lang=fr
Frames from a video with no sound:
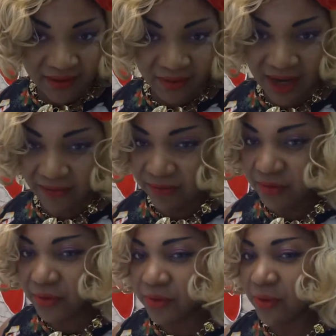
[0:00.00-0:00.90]
Voyez-vous,
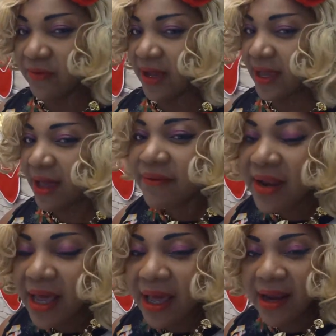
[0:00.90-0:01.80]
donc on va
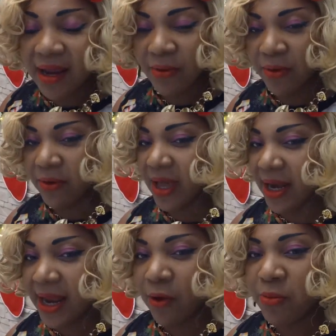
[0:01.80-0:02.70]
gaver le,
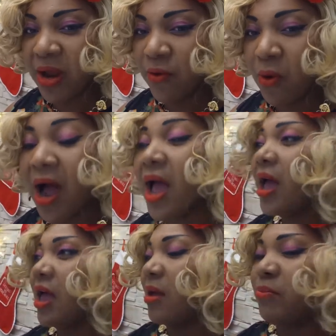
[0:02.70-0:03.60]
canard ou bien l'oie
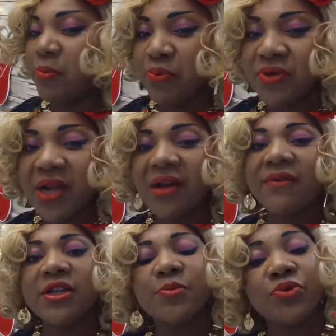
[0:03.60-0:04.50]
un peu plus à
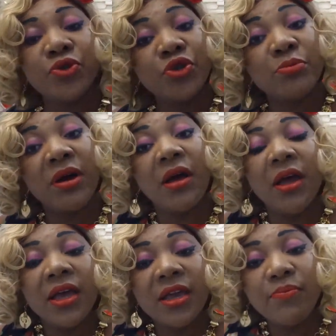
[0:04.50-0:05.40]
l'avance pour justement
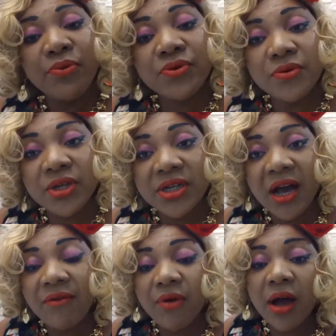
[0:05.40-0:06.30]
qu'ils puissent déjà
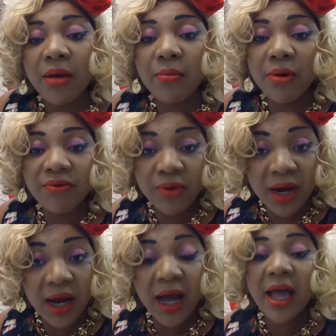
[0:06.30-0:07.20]
avoir un bon foie
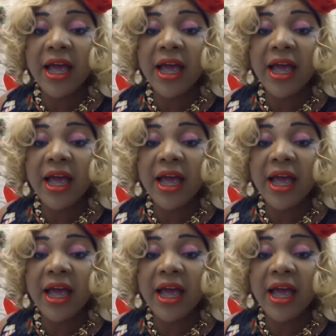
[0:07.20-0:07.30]
gras.